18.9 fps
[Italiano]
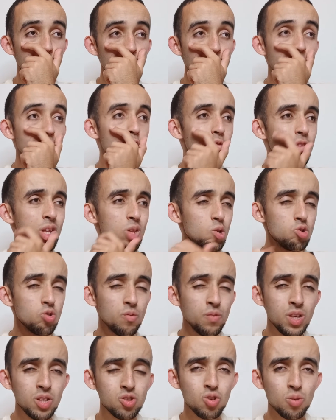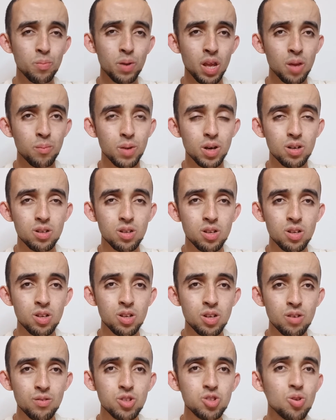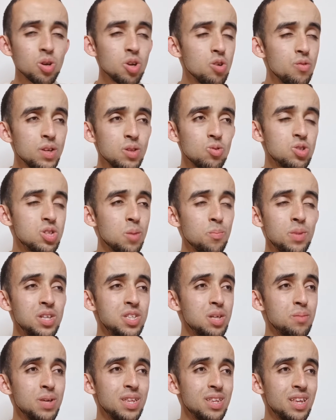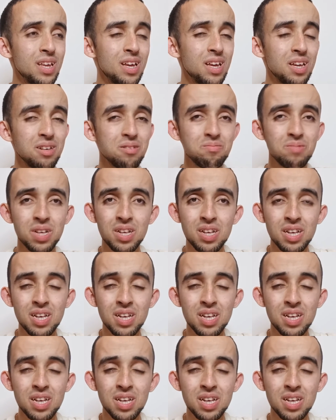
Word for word: Che Juventus ho visto prima? Questa è una Juventus semplicemente